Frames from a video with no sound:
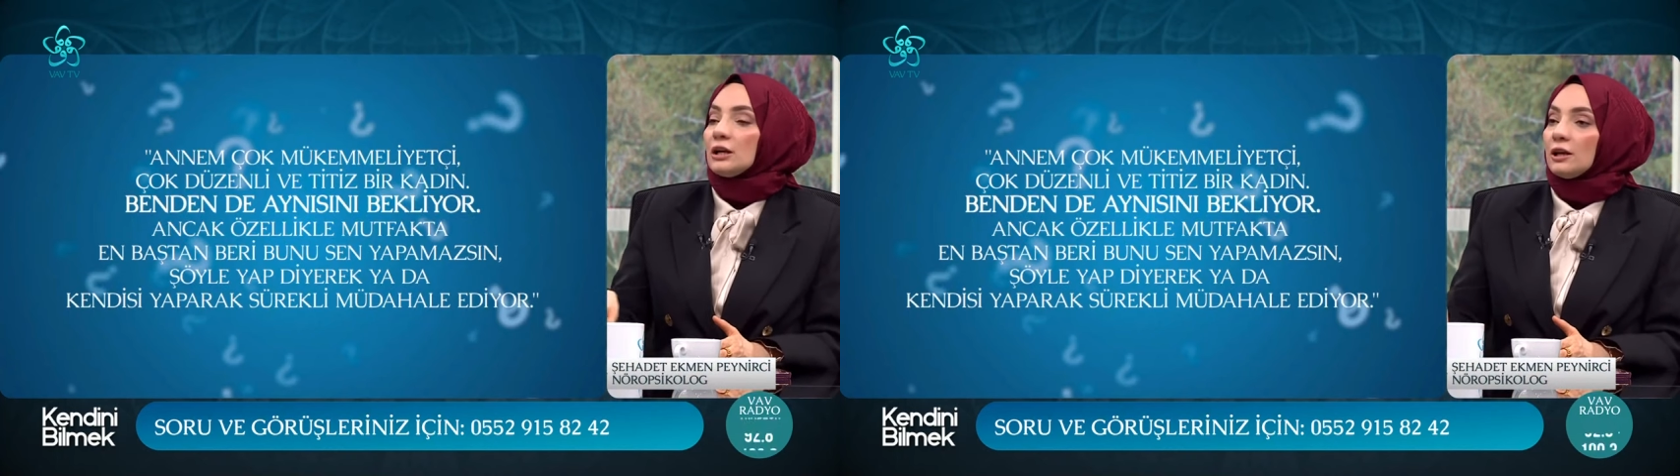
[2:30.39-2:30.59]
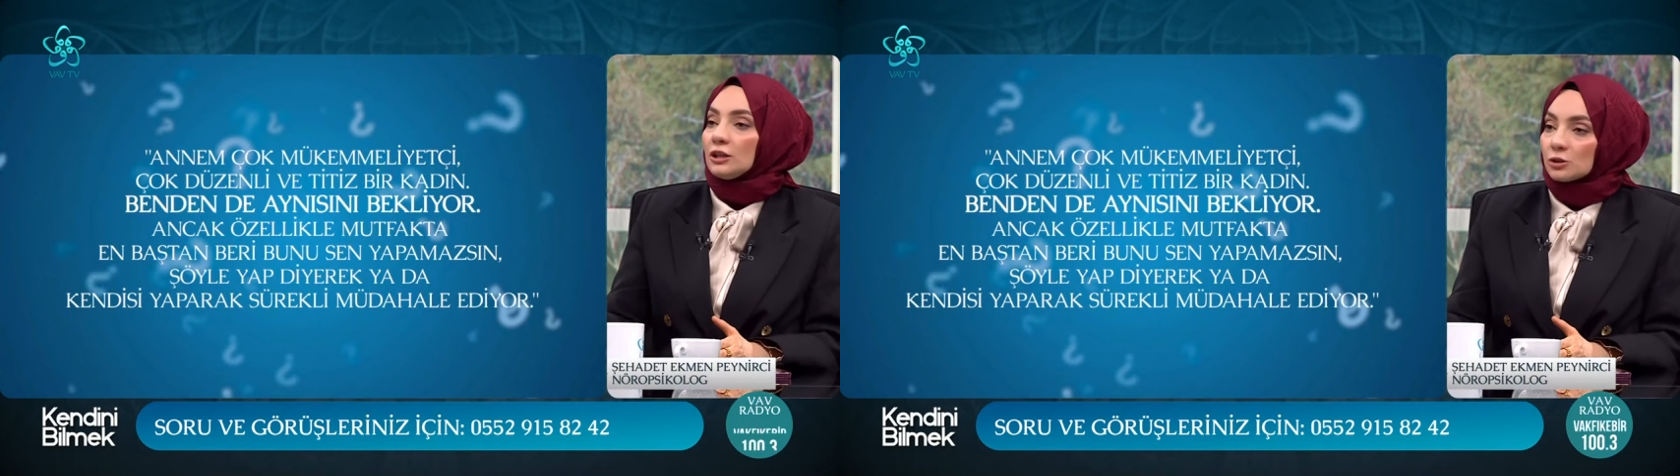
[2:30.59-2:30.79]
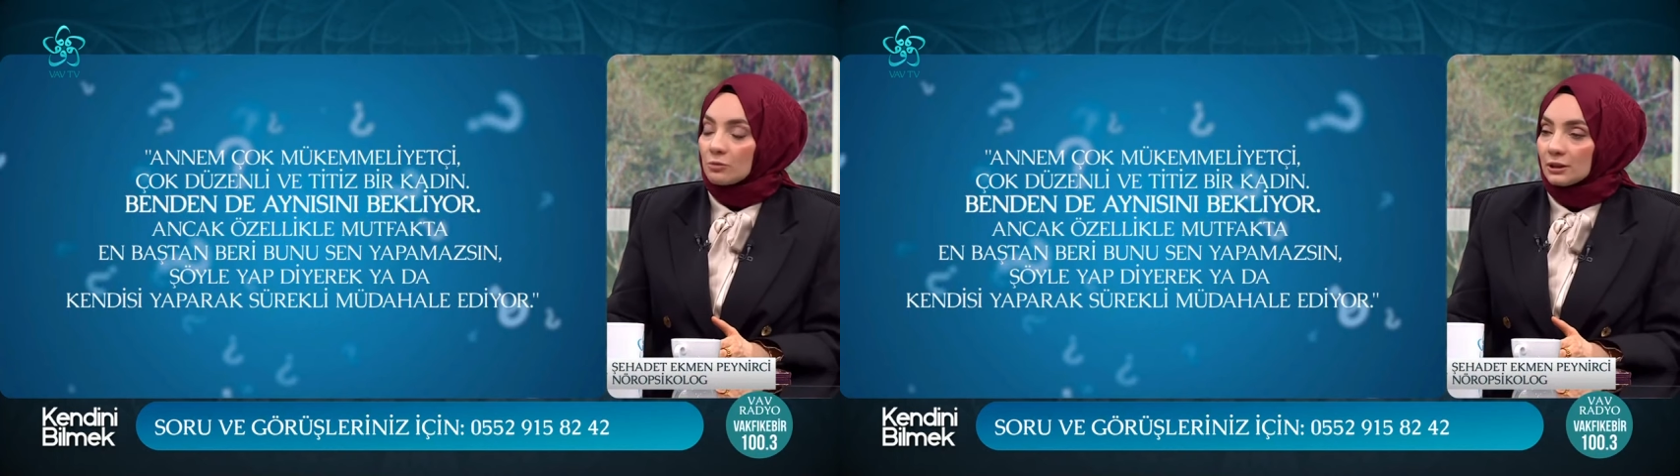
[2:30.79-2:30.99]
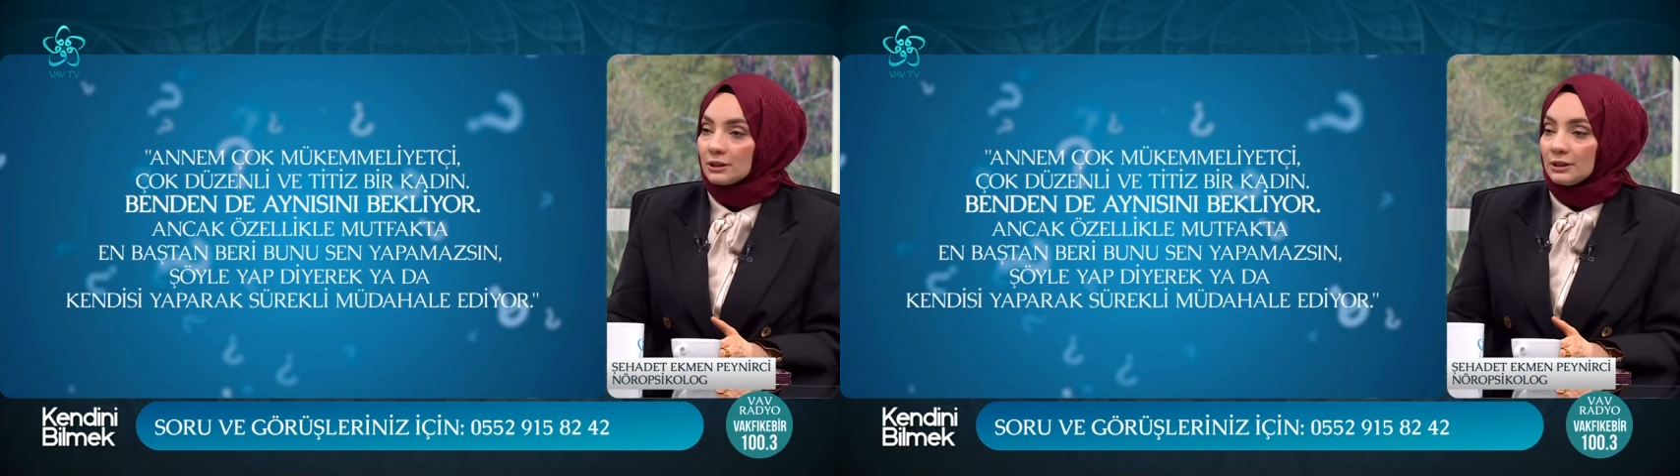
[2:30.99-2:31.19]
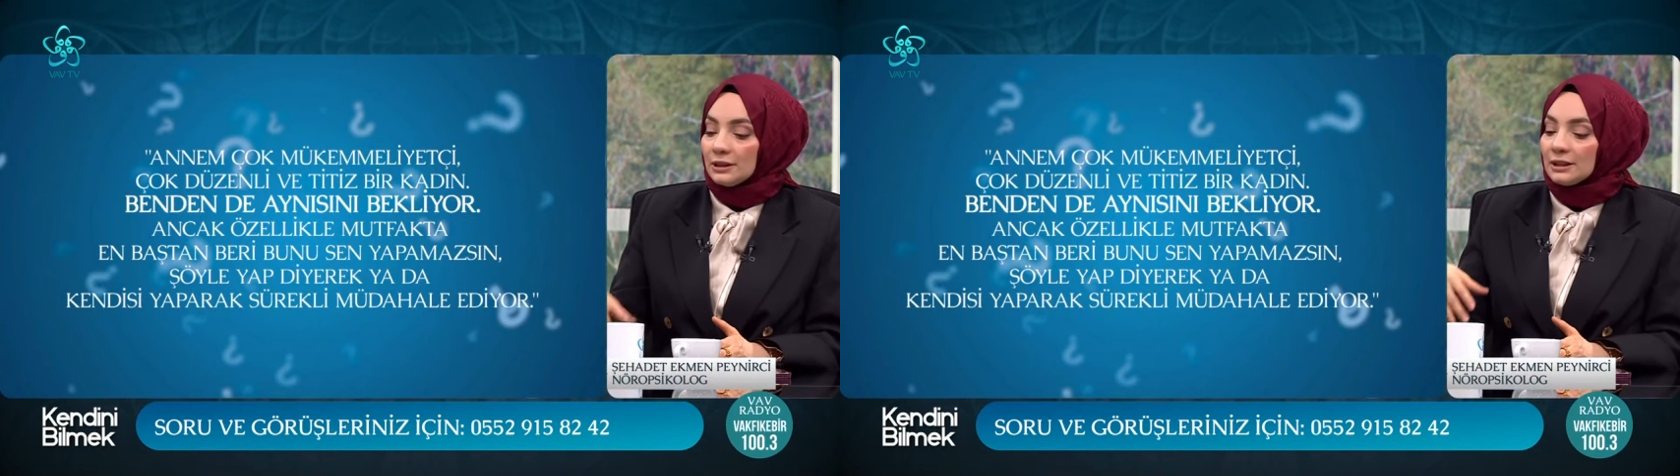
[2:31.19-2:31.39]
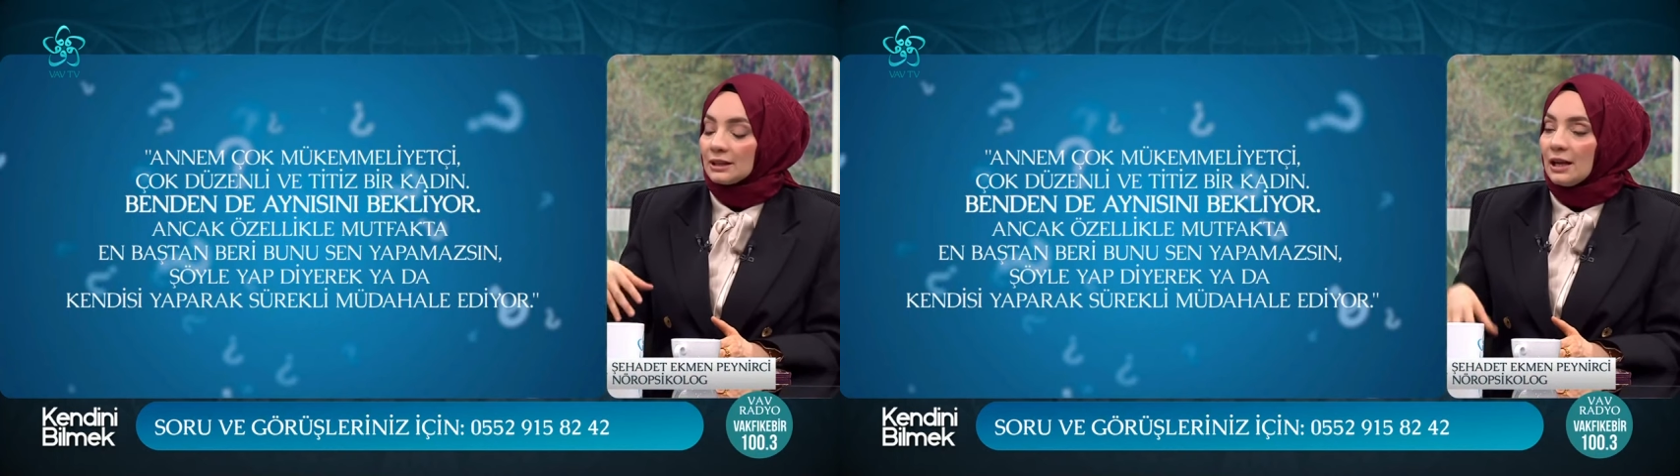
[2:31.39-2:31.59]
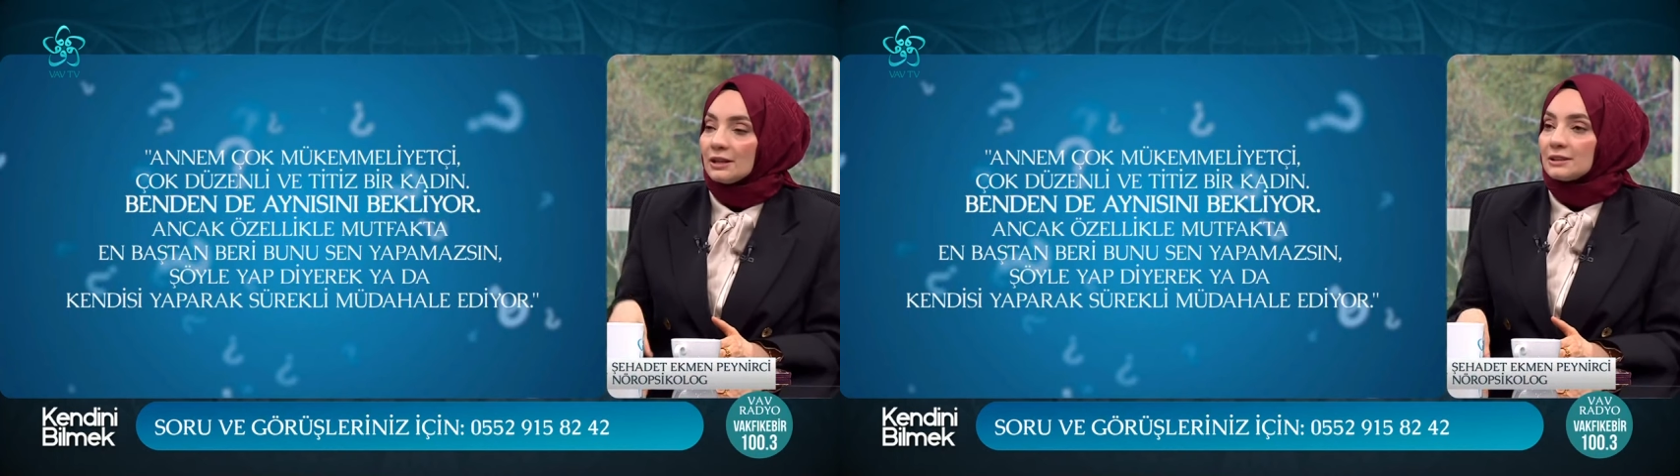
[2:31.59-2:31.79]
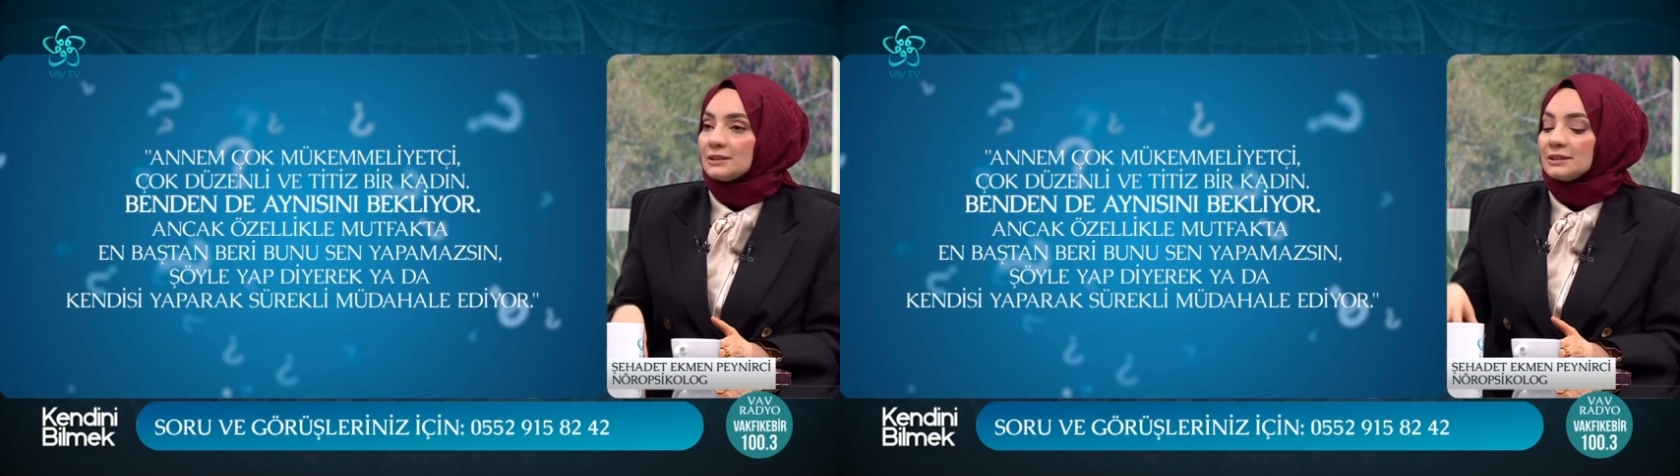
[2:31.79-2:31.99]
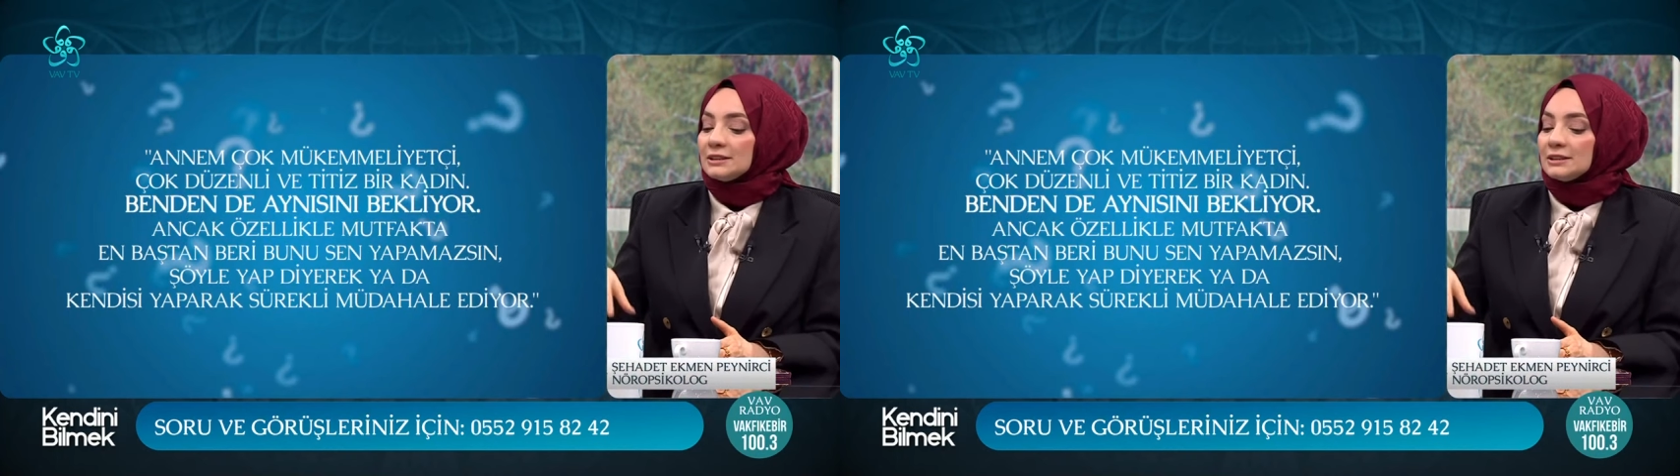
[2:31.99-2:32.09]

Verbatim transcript: kaçmak yerine kendinizi